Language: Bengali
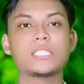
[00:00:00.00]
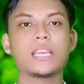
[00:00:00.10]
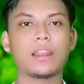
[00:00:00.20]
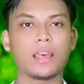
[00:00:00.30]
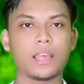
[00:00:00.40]

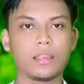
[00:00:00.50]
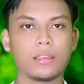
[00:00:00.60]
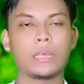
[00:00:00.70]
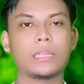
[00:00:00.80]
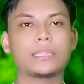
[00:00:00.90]
চেনা
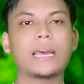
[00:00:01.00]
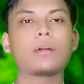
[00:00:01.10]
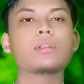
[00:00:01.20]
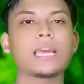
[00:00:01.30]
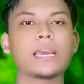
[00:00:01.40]

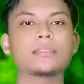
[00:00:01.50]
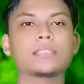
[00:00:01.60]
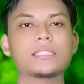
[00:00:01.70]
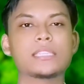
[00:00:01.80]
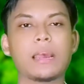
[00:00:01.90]
তাহলে দেখা
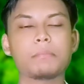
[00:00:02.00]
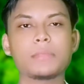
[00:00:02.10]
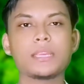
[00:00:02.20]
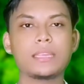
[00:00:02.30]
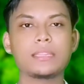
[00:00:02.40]
যায়
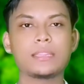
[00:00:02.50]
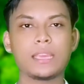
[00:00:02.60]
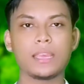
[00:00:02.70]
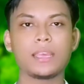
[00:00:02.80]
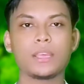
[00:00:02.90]
শাব্দিক দিক
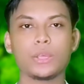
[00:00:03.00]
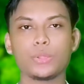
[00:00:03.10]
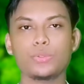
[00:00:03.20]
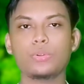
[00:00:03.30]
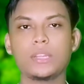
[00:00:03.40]
থেকে
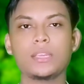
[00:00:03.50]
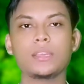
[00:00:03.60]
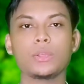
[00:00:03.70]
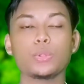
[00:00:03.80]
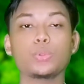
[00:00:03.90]
দুইটি
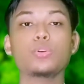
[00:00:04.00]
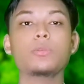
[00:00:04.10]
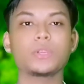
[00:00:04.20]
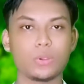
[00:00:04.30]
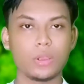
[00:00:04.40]
দুই
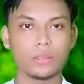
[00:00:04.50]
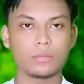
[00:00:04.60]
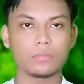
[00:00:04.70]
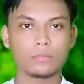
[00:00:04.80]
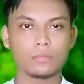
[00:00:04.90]
বিষয়
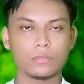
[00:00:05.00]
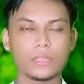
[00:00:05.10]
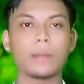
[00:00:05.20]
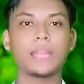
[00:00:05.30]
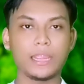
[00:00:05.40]

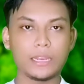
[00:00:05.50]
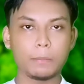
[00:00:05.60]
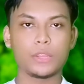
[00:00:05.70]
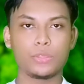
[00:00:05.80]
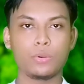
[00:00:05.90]
তার মানে একটি
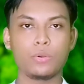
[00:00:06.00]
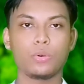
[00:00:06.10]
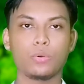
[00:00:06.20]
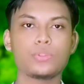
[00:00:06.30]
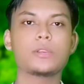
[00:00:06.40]
পার্থক্য
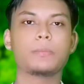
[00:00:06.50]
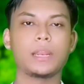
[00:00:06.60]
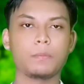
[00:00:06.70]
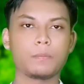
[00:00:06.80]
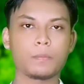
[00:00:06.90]
খুঁজে
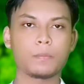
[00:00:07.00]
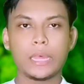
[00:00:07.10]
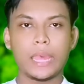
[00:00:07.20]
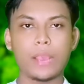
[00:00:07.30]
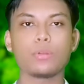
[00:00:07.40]
পেলাম
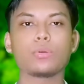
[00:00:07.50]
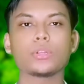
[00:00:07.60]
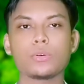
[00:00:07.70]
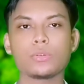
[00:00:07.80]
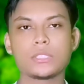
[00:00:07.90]
এখন
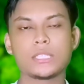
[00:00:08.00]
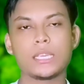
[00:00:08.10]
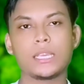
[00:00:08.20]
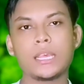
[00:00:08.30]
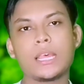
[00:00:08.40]
কথা
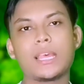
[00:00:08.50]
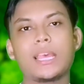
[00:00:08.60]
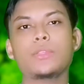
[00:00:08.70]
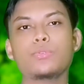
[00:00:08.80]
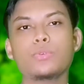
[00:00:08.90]
হচ্ছে
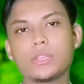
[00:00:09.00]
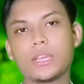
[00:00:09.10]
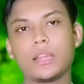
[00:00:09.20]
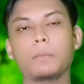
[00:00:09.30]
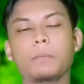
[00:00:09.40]
এই
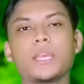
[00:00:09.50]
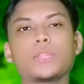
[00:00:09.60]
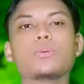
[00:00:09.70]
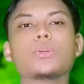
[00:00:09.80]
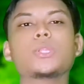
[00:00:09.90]
দুইটার
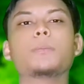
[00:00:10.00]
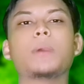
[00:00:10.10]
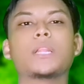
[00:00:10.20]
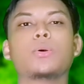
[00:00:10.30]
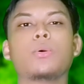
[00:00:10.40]
ভেতরগত
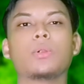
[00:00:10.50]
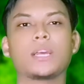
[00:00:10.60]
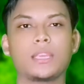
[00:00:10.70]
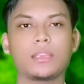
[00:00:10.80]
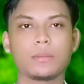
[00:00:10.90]

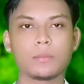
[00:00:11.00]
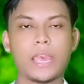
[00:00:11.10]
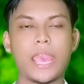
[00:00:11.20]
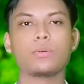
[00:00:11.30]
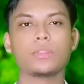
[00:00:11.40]
পার্থক্যটা কি
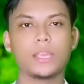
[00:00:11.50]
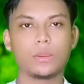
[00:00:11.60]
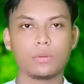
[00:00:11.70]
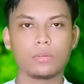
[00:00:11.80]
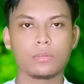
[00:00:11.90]
এখন দেখুন